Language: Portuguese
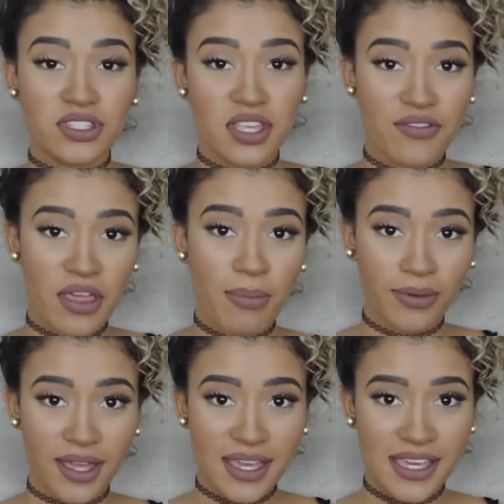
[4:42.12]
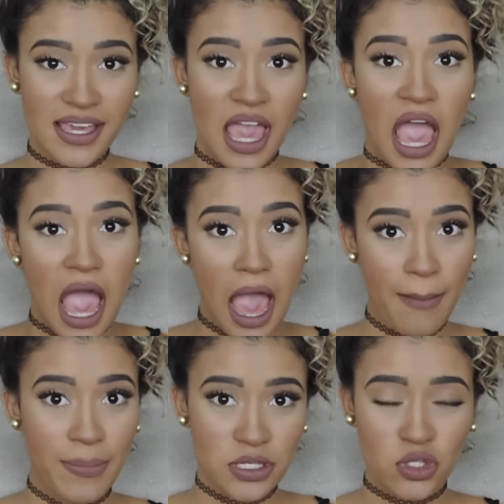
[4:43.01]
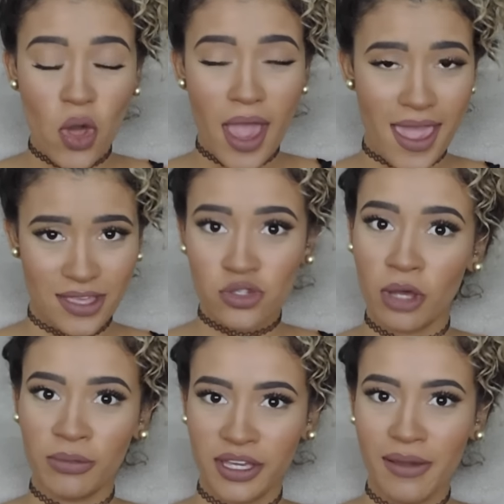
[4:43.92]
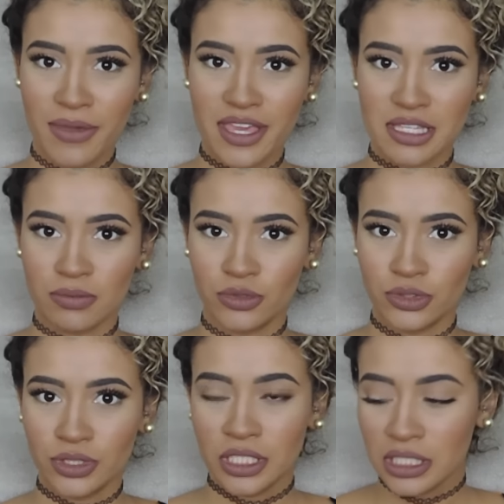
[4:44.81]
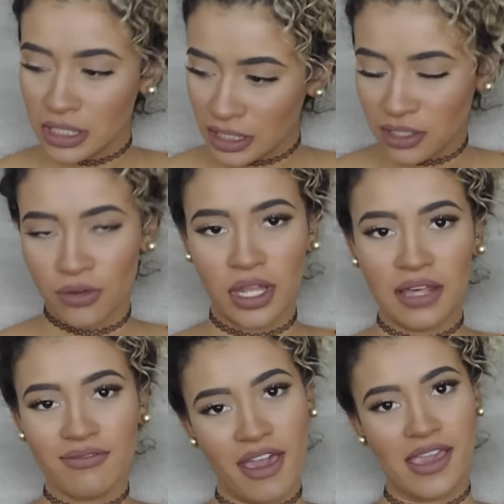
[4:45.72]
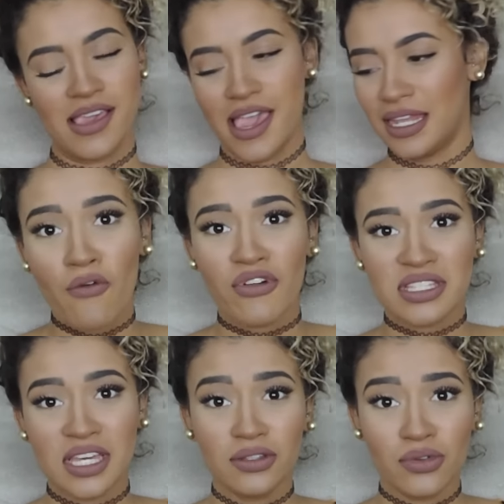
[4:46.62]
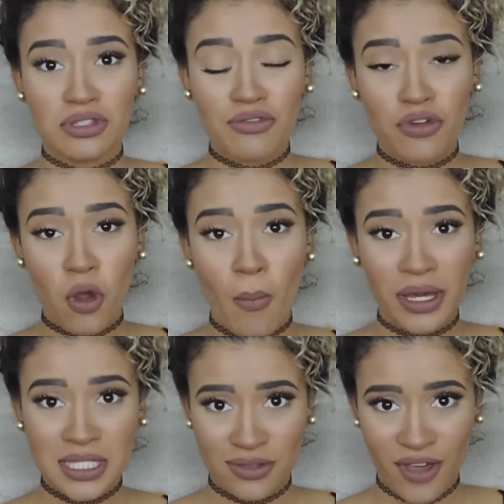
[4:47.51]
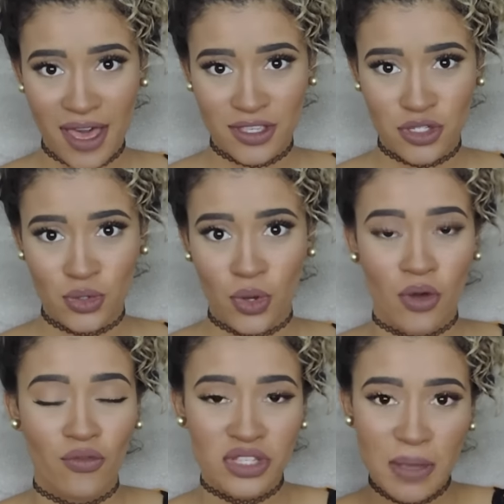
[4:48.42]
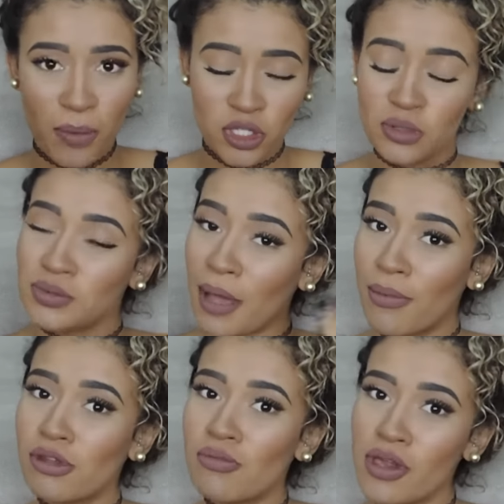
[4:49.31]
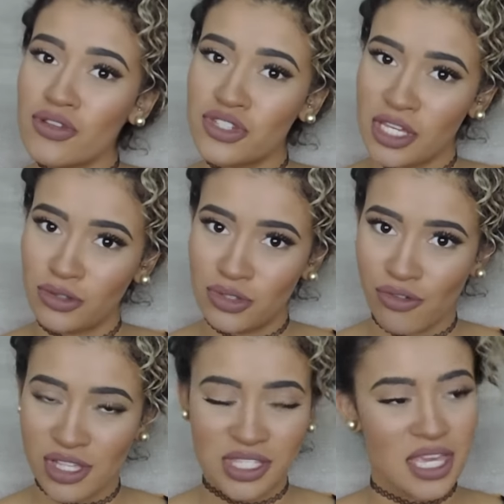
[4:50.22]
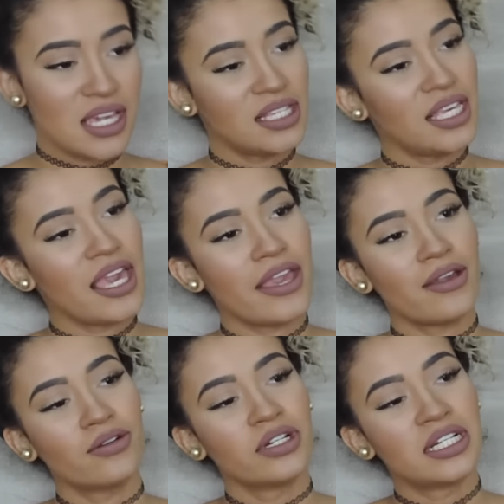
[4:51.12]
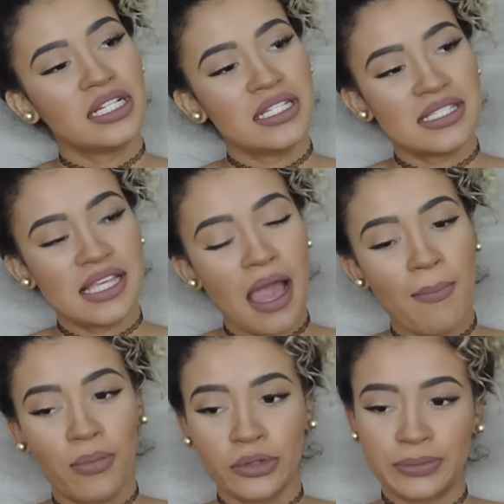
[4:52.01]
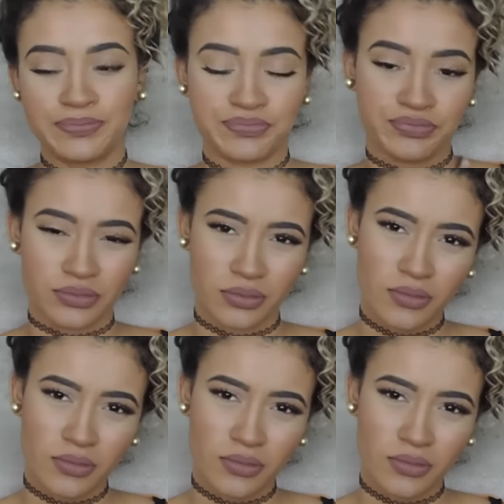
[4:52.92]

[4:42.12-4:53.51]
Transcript: Aí você vê por aí. A pessoa é sua amiga mesmo? Então ela vai. Então, fazendo isso ficou mais fácil. Você pode optar pelo meu jeito de fazer, que é organizar por